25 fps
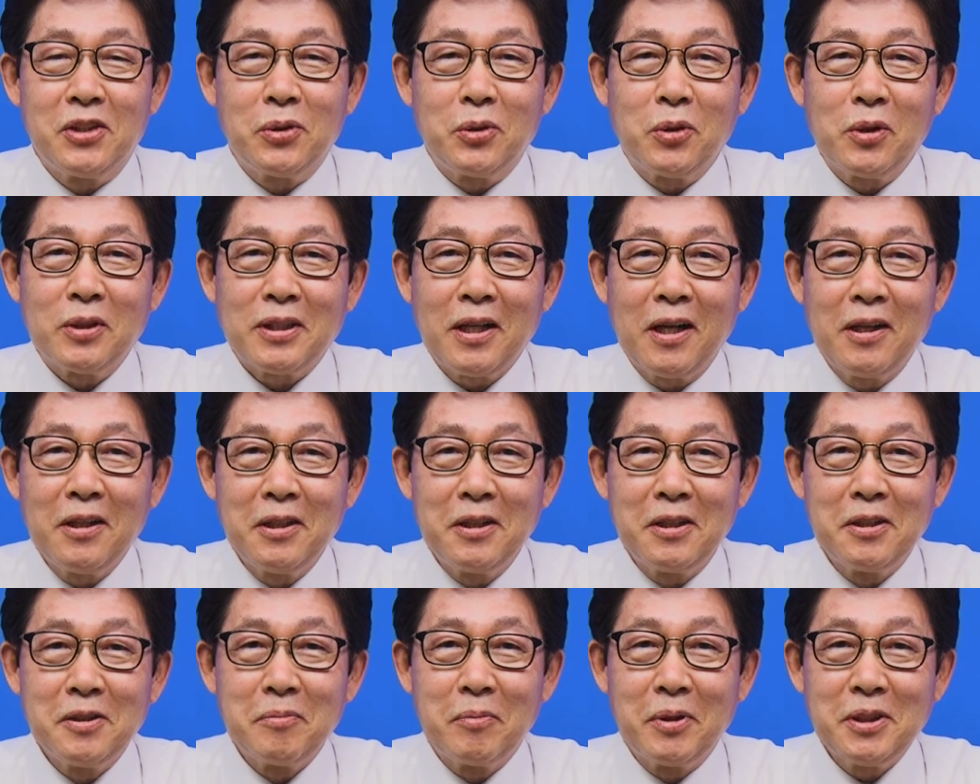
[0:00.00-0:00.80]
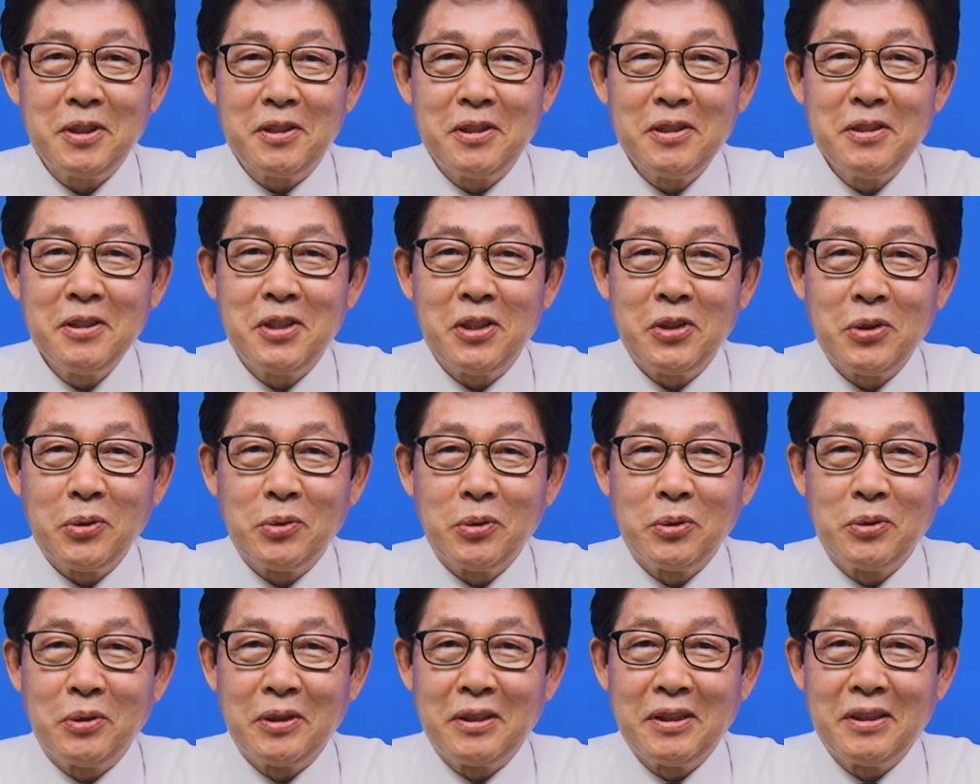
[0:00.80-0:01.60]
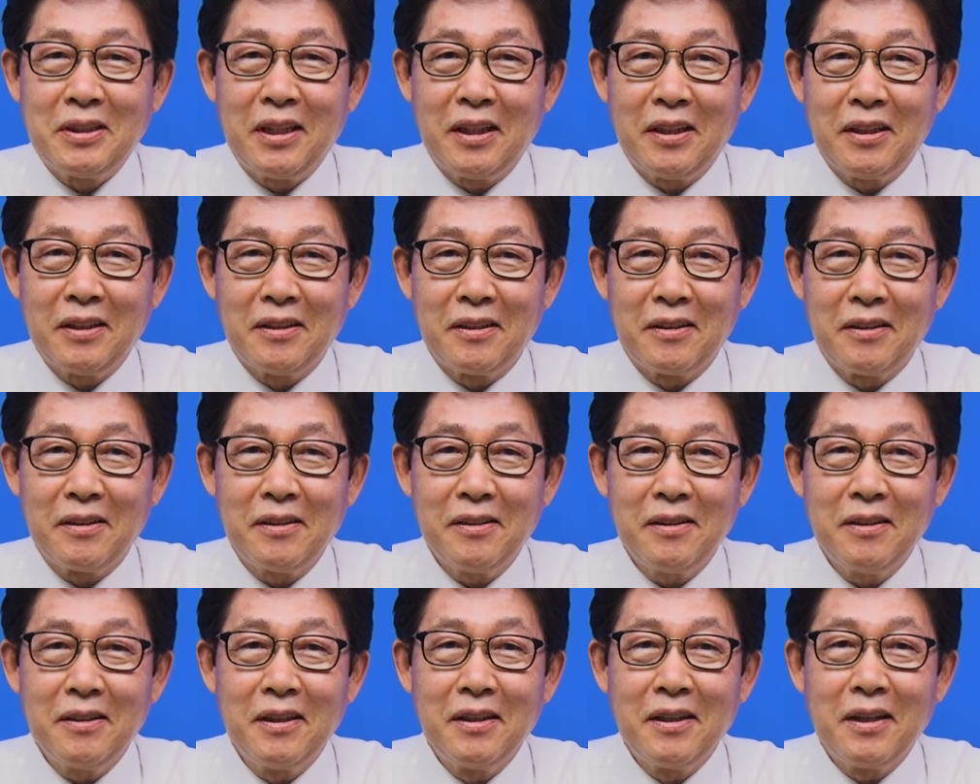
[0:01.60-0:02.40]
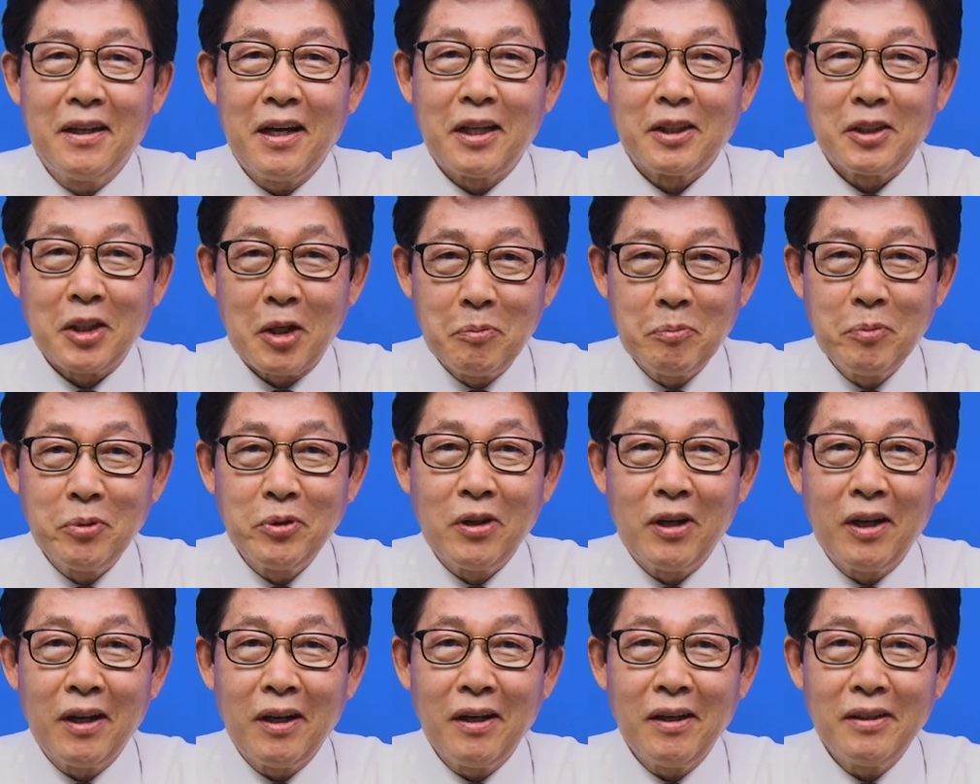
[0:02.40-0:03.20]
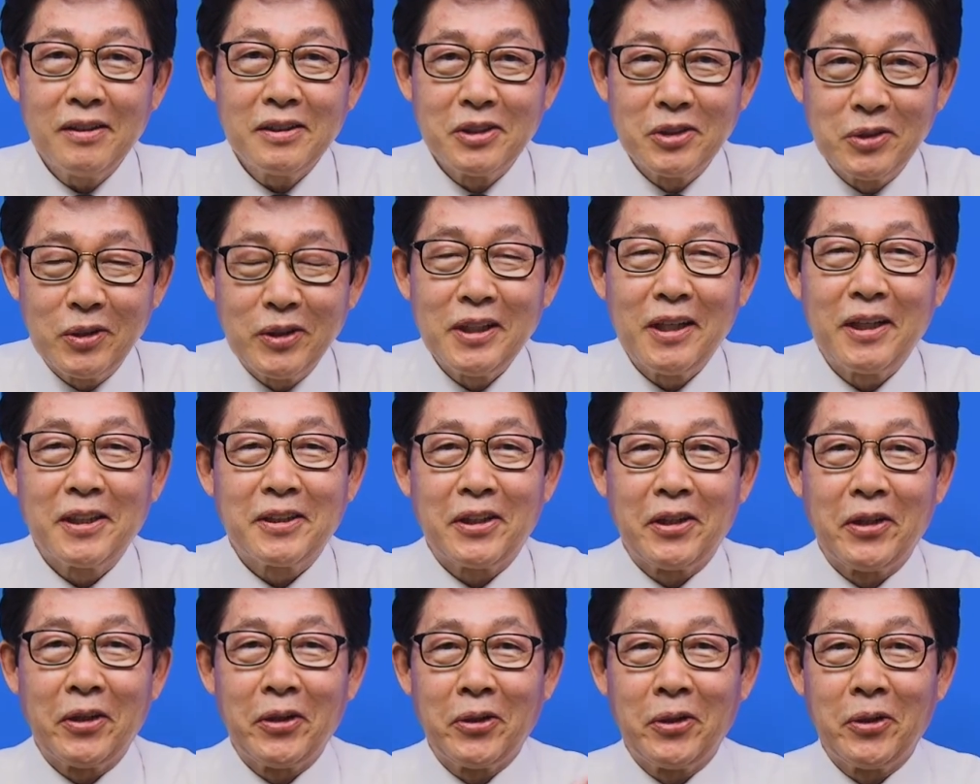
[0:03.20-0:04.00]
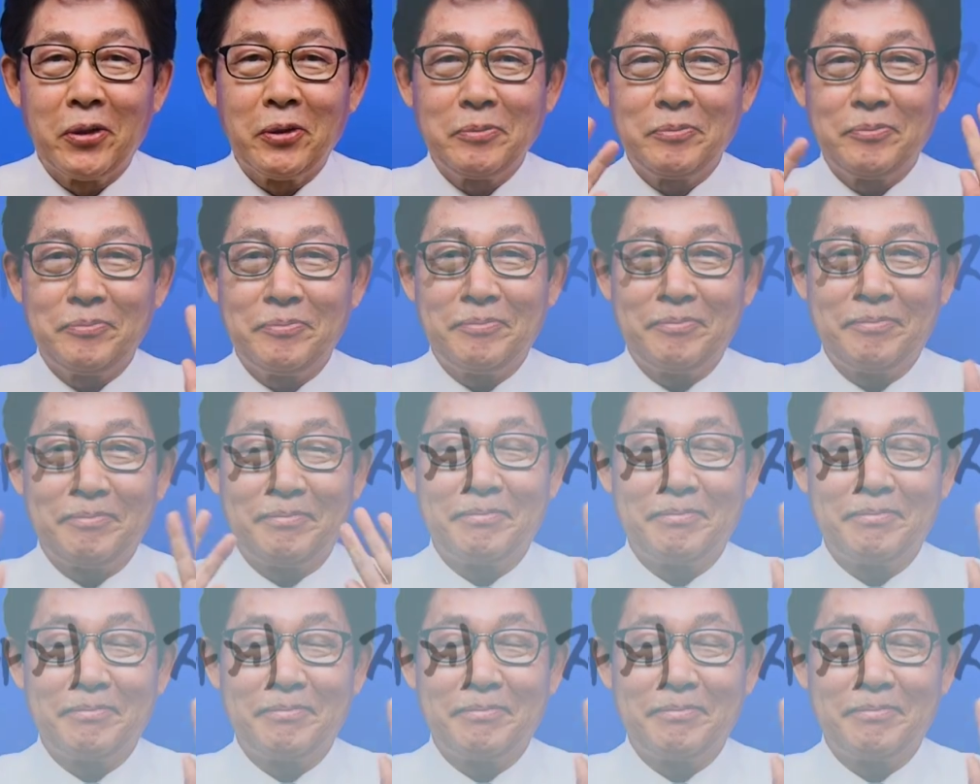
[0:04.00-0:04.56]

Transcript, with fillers: 지구를 살리는 멋진 친구들이 되기를 환경부가 응원할게요.